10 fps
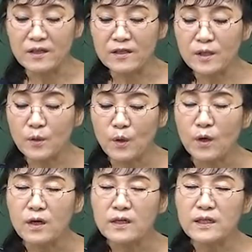
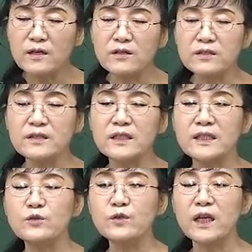그리고 이것은
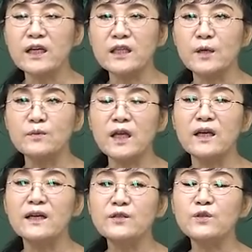기술계이기
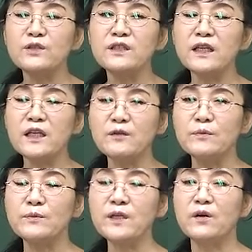때문에 출제되는
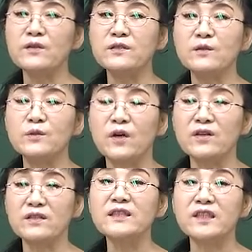부분이 어느 정도
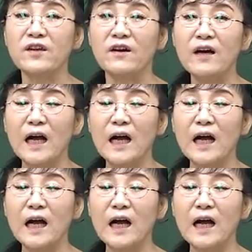정해져 있어요.